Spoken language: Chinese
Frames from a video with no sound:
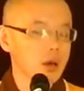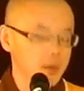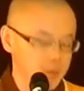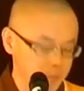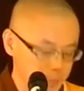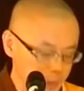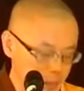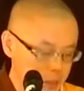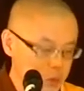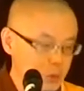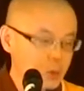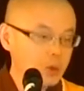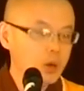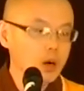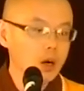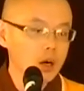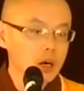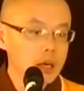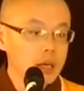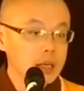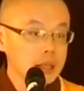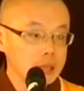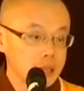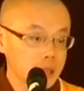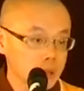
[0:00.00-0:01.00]
没错，
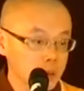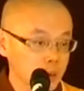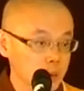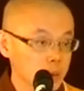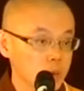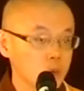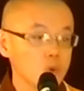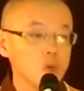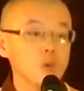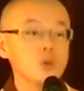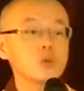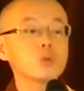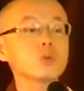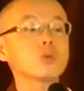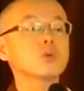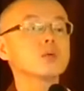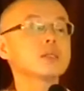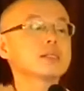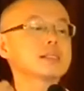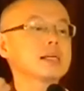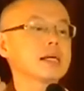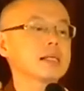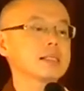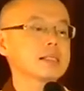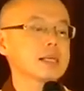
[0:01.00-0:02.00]
那就继续
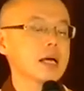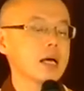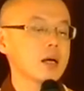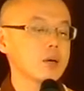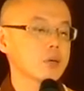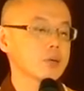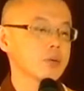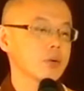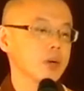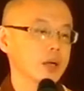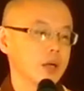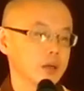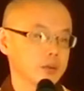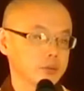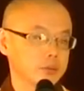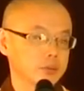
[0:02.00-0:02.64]
再忏悔。